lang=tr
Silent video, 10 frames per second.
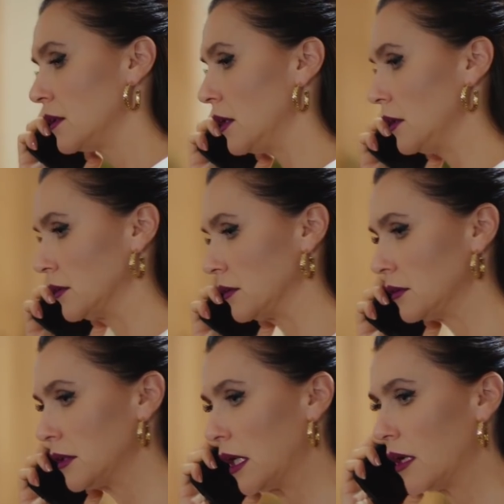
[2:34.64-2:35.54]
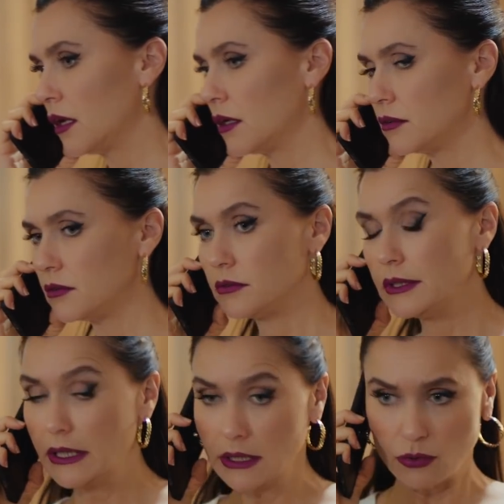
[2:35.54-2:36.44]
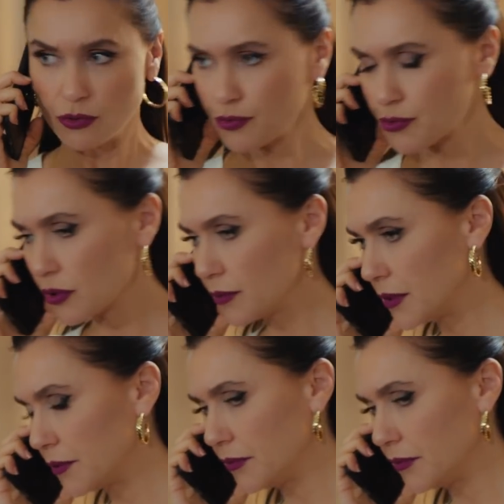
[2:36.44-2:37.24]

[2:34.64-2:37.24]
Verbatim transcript: Ha. Nilay'la konuşmuş olabilir